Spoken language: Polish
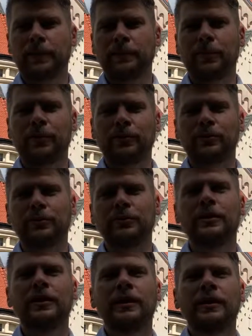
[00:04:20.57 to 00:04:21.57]
Bogu
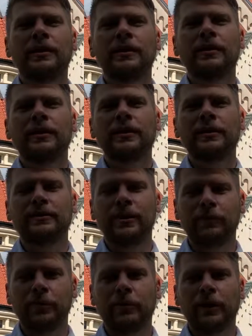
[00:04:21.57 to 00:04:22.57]

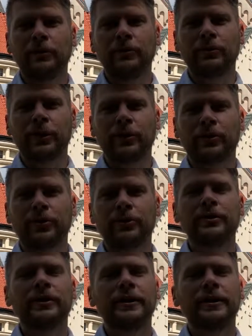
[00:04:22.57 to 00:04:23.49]
zawołaj do Niego,